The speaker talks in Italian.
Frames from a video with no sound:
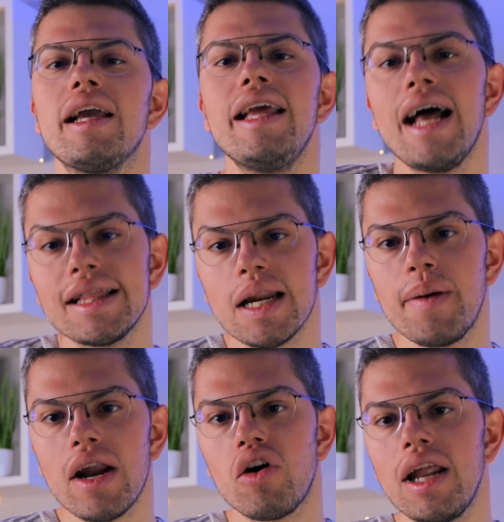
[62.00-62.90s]
In altre
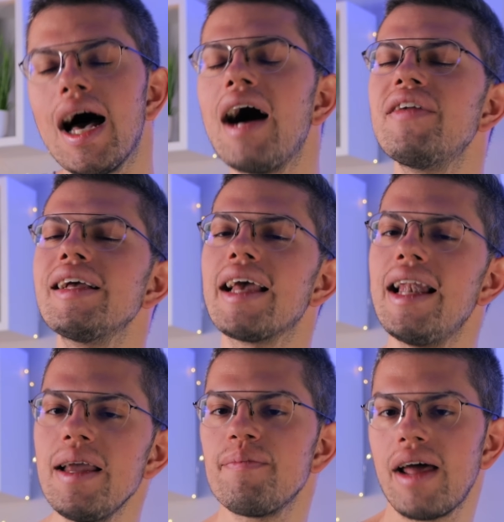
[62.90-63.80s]
parole, avrete
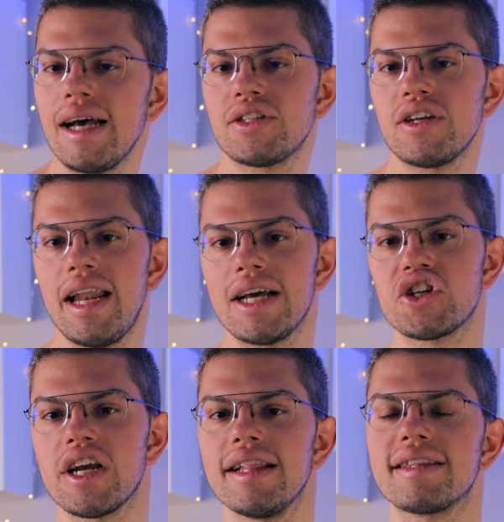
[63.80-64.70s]
l'imbarazzo della
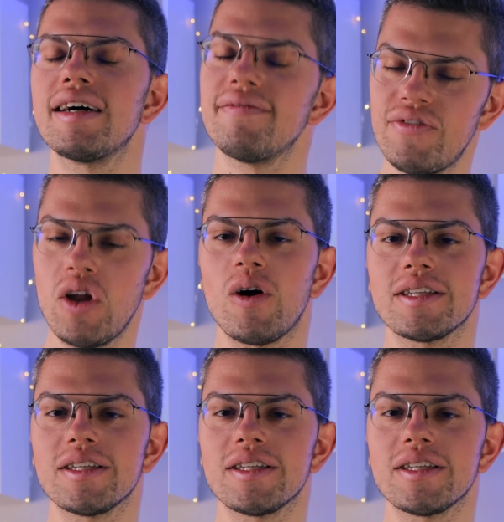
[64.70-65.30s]
scelta, ve lo